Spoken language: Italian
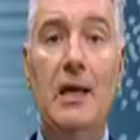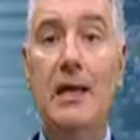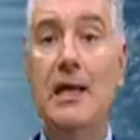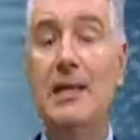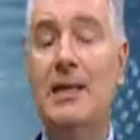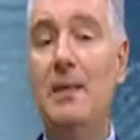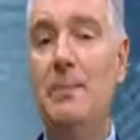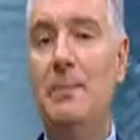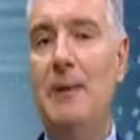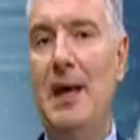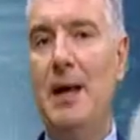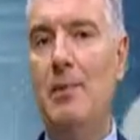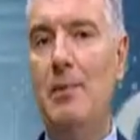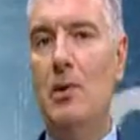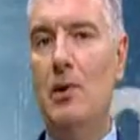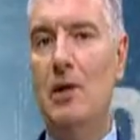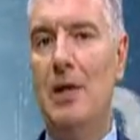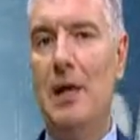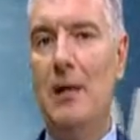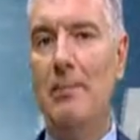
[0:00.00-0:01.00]
Ed apriamo
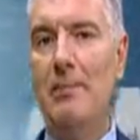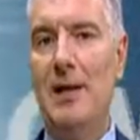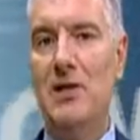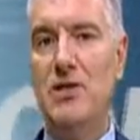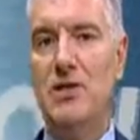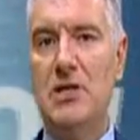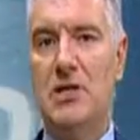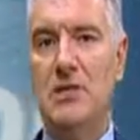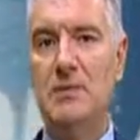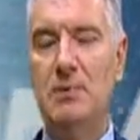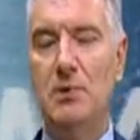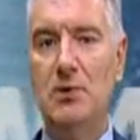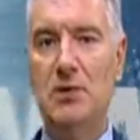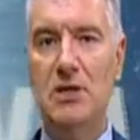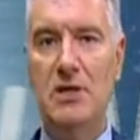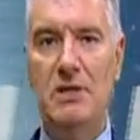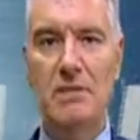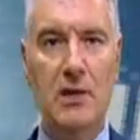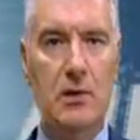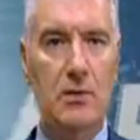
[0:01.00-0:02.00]
ora la pagina
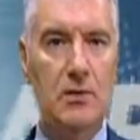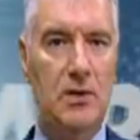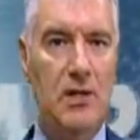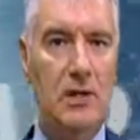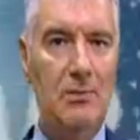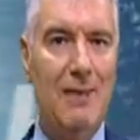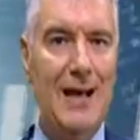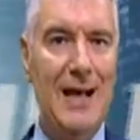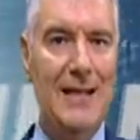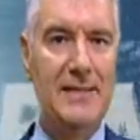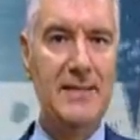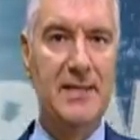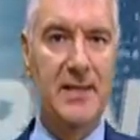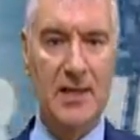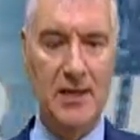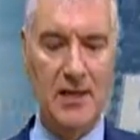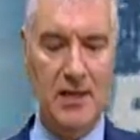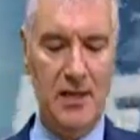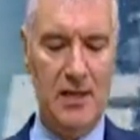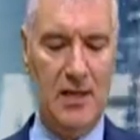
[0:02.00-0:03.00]
sportiva con il
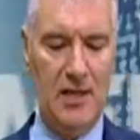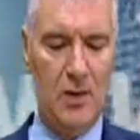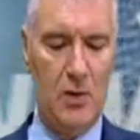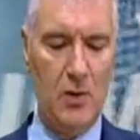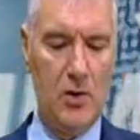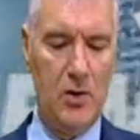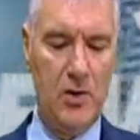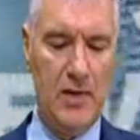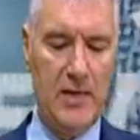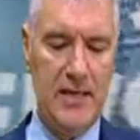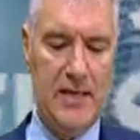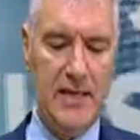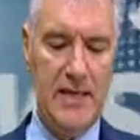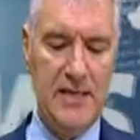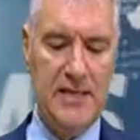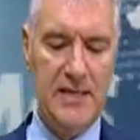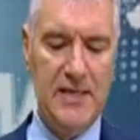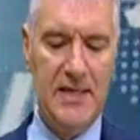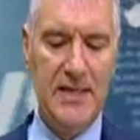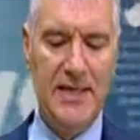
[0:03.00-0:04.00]
basket. L'Aurora
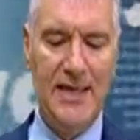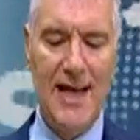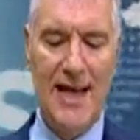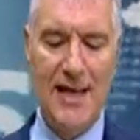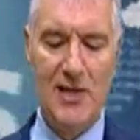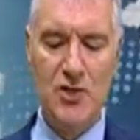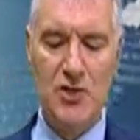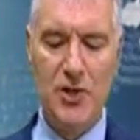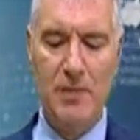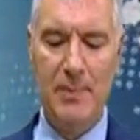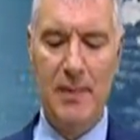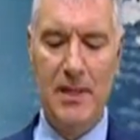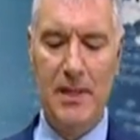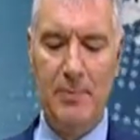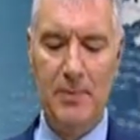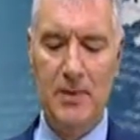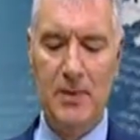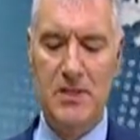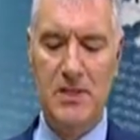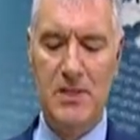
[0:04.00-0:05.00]
Iesi ingaggia per
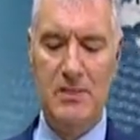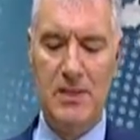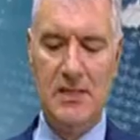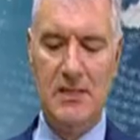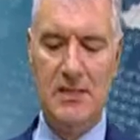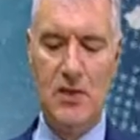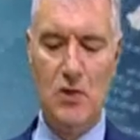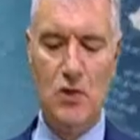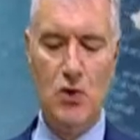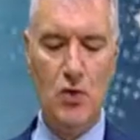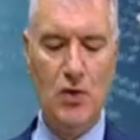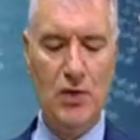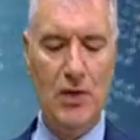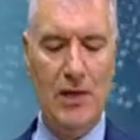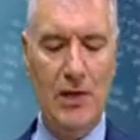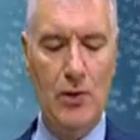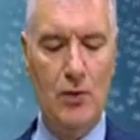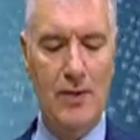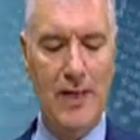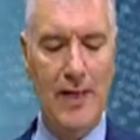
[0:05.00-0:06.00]
la prossima stagione
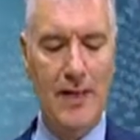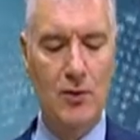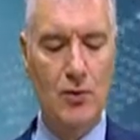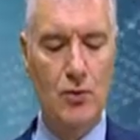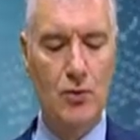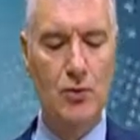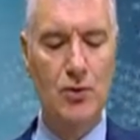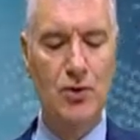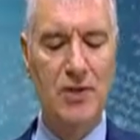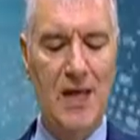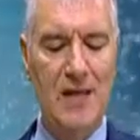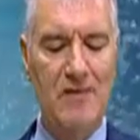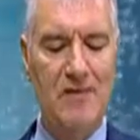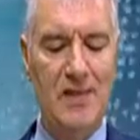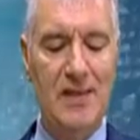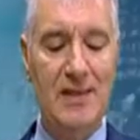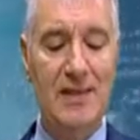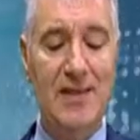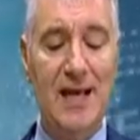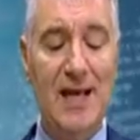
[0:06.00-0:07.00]
Leonardo Totè,
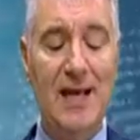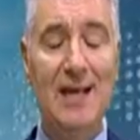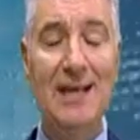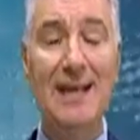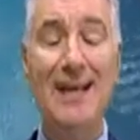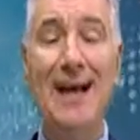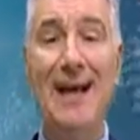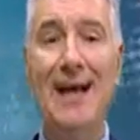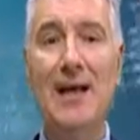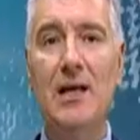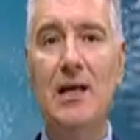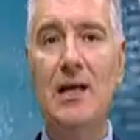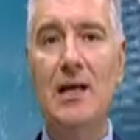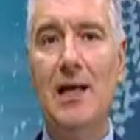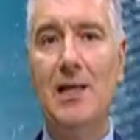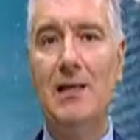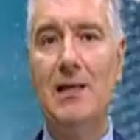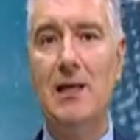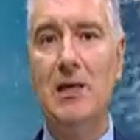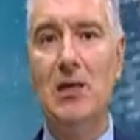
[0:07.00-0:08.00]
20 anni, alla
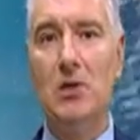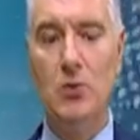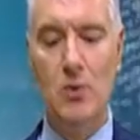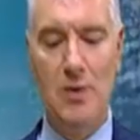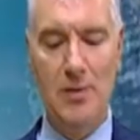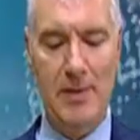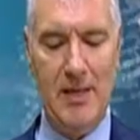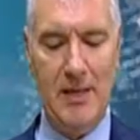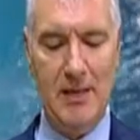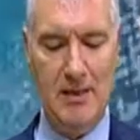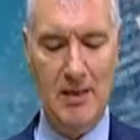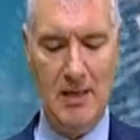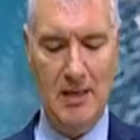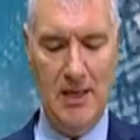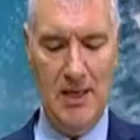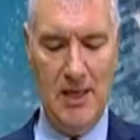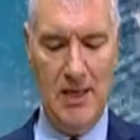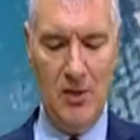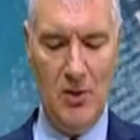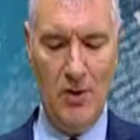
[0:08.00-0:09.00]
grande di 2
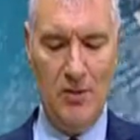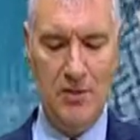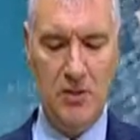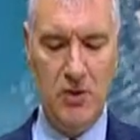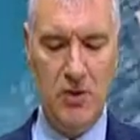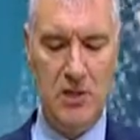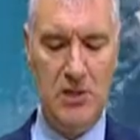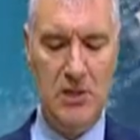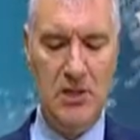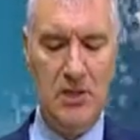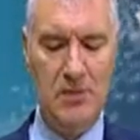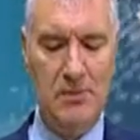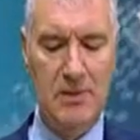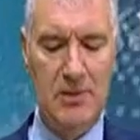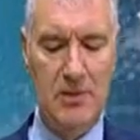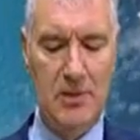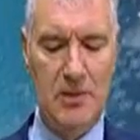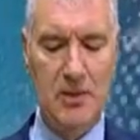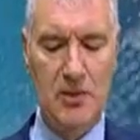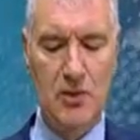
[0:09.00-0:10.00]
metri e 9
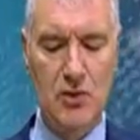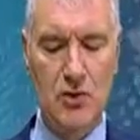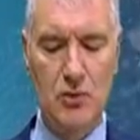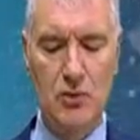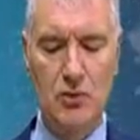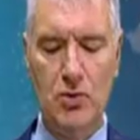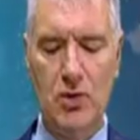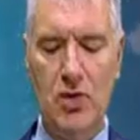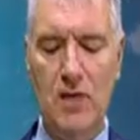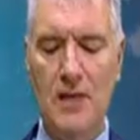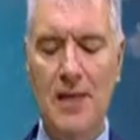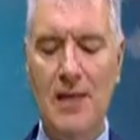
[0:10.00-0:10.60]
centimetri, cresciuto